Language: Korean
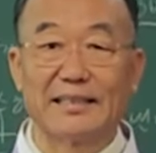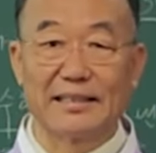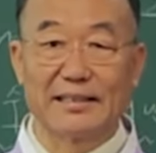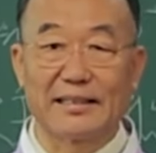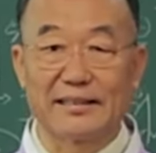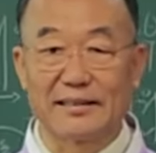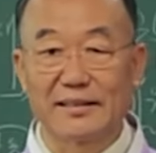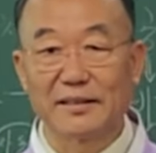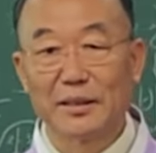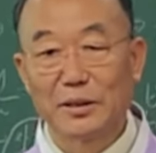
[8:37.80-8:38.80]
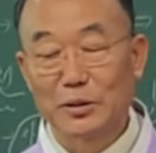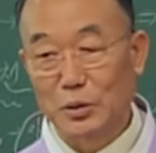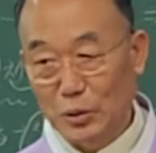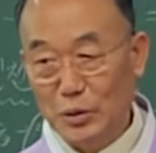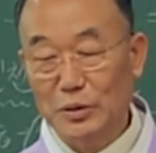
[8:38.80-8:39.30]
이렇게 해서
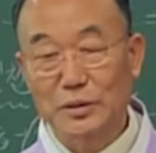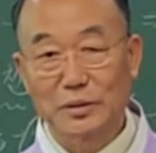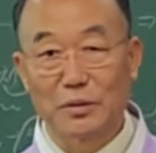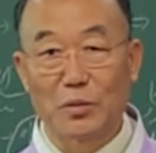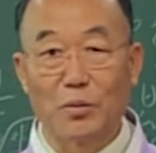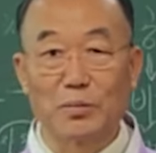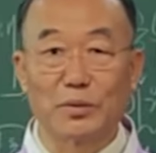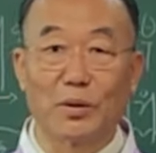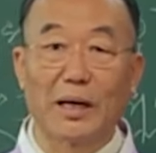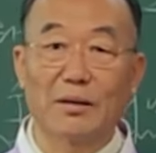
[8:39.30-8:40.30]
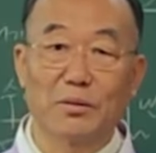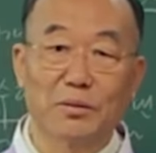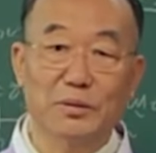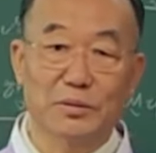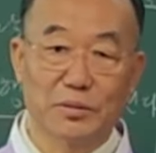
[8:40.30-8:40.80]
늘 공부도
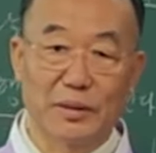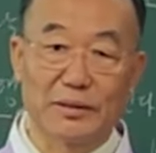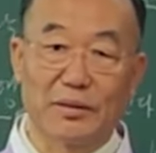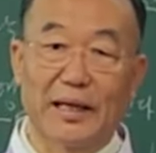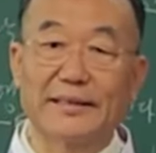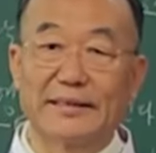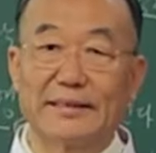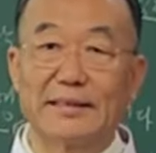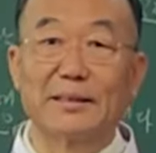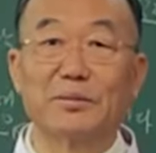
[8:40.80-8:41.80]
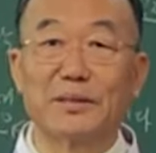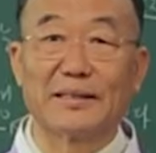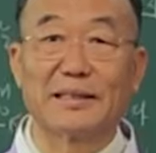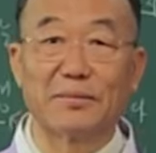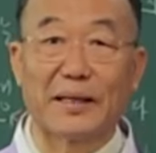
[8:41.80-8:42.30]
하고 수행도 하는 여러분
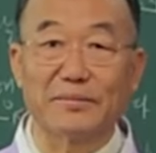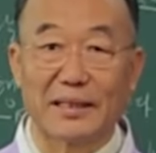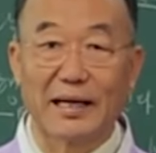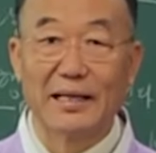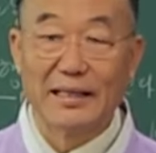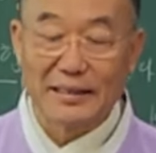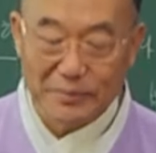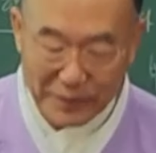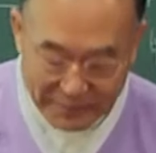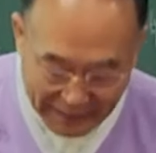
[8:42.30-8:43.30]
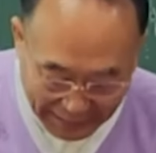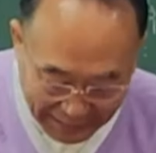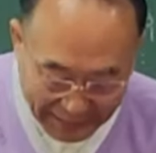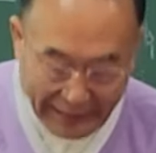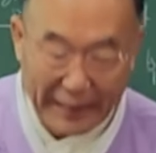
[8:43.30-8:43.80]
되시기 바랍니다.
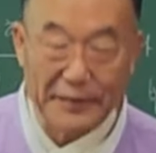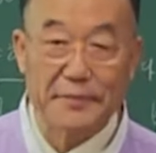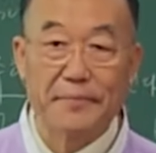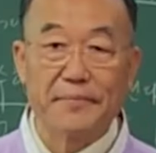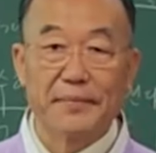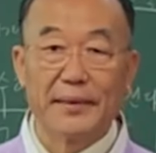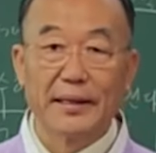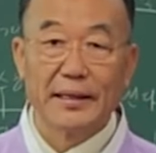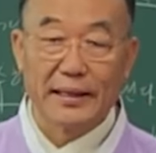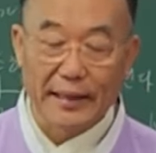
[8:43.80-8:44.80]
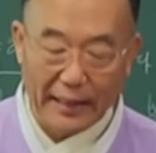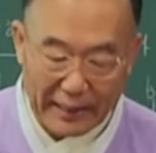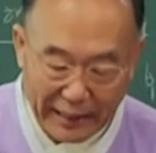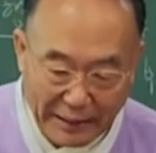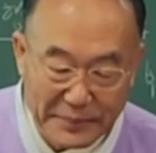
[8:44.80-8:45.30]
덕구입니다.
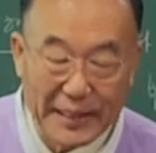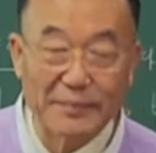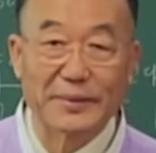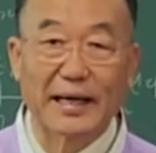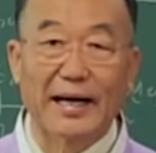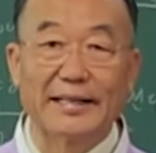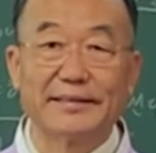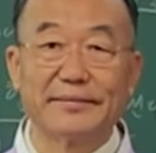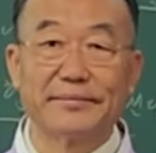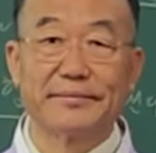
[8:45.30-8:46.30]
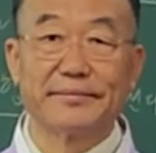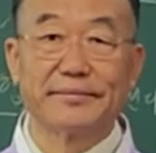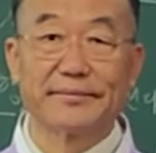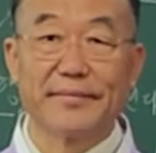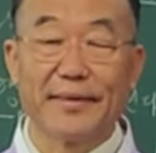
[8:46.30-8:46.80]
감사합니다.
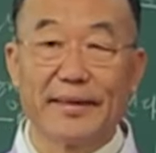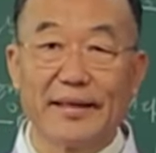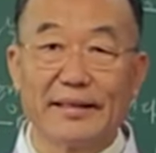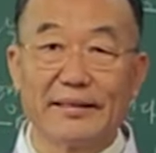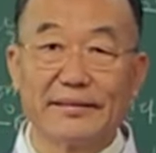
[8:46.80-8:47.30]
감사합니다.